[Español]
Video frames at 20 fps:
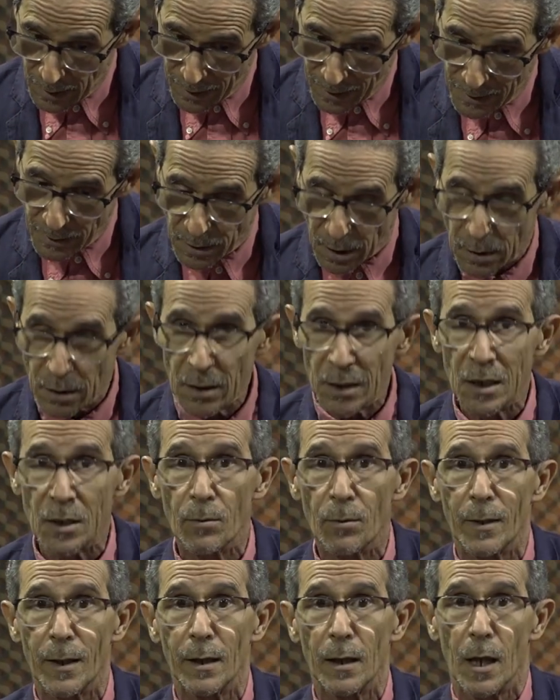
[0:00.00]

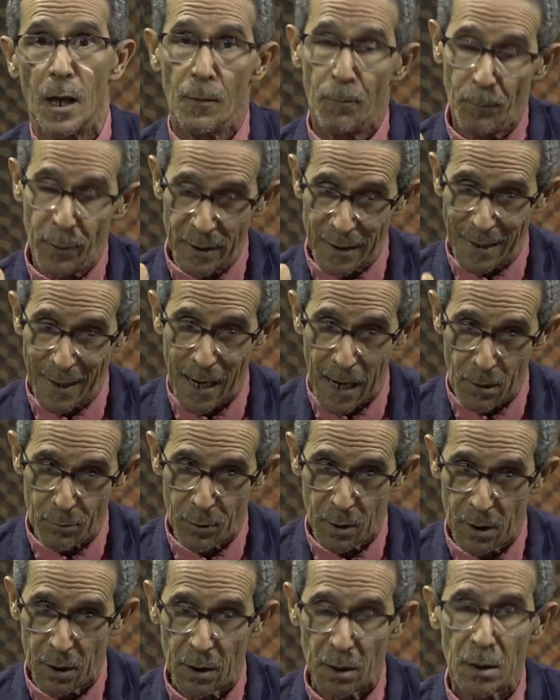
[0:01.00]
entendibles,
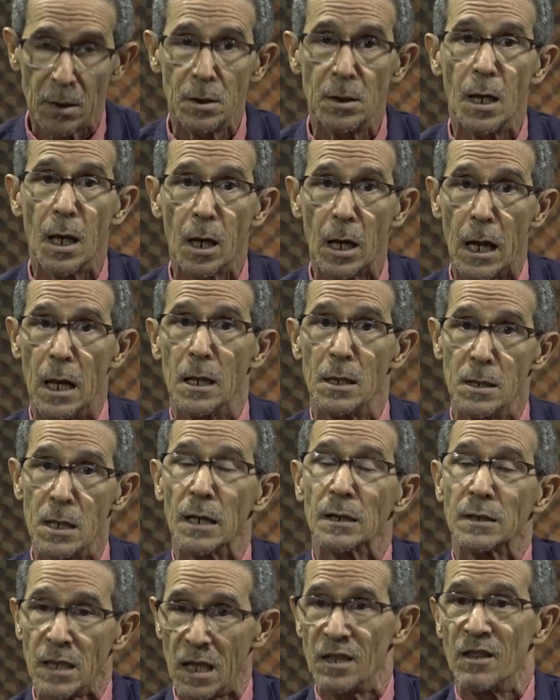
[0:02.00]
explicables y, y
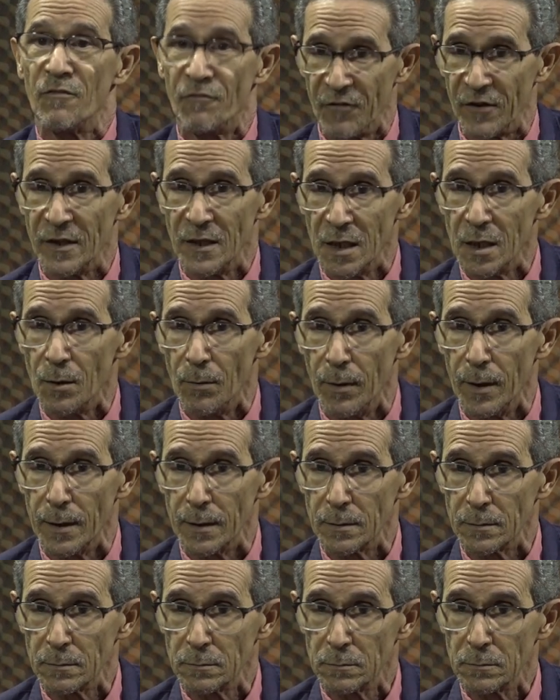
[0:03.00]
hasta defendibles
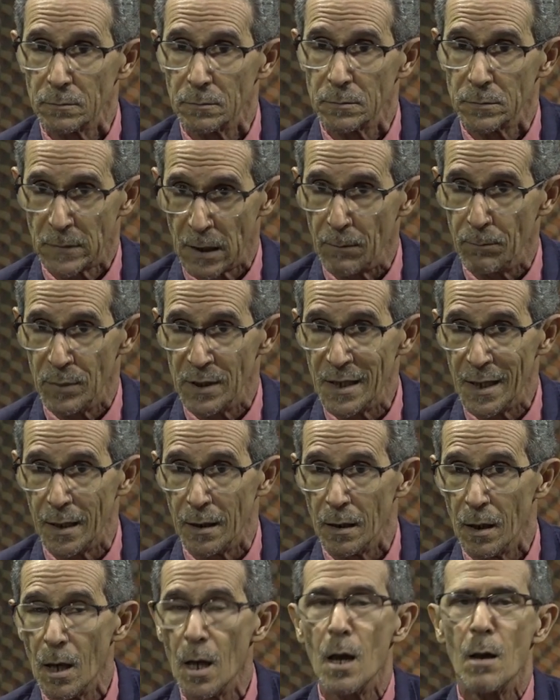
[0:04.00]

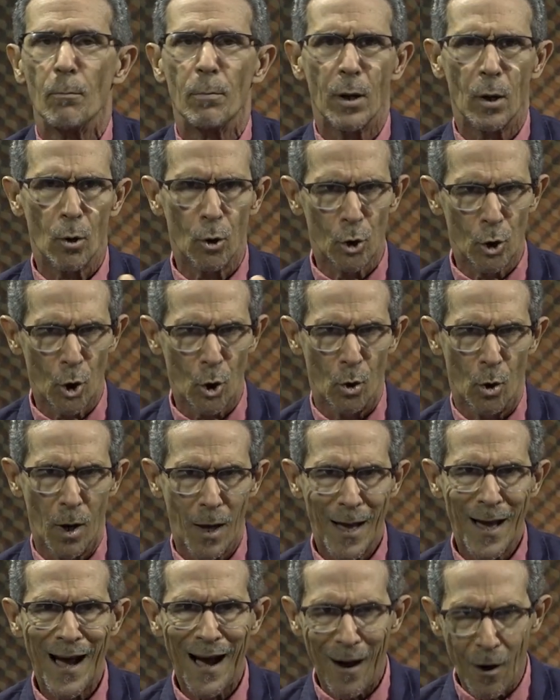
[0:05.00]
también. Pero no,
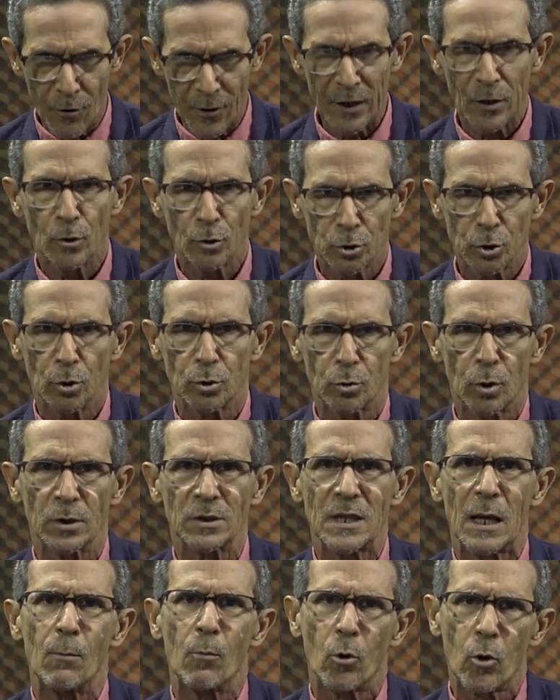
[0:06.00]
ahora nosotros
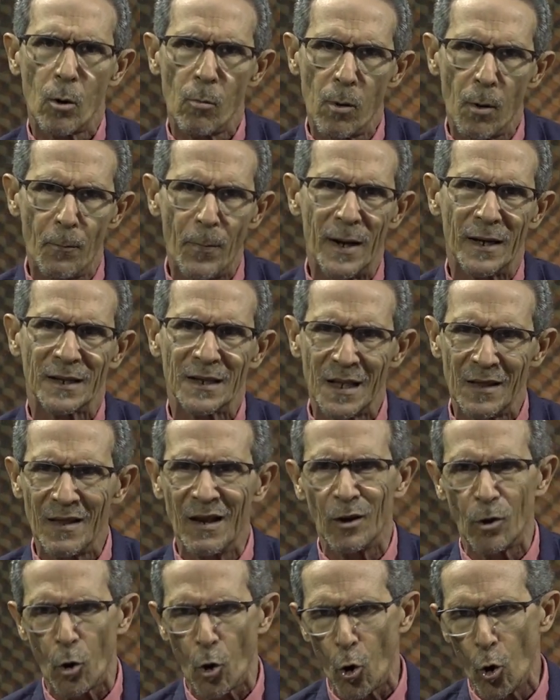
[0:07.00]
estamos como parte
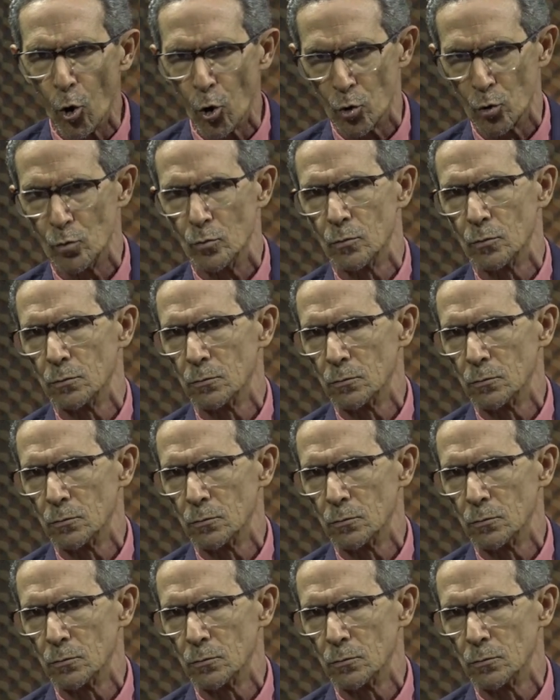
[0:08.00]
del coro.